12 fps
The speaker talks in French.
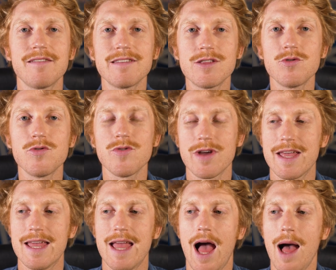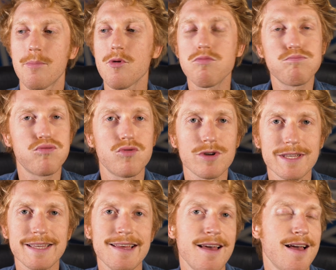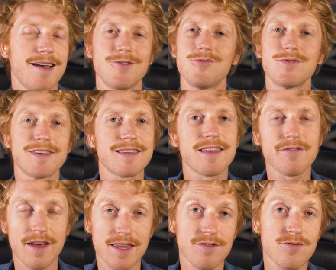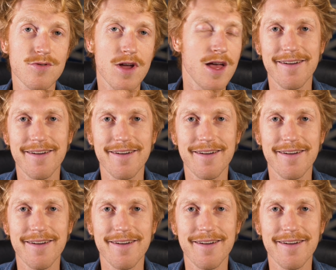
ta vidéo est un peu pourrie, tu sais que ça fera des vues.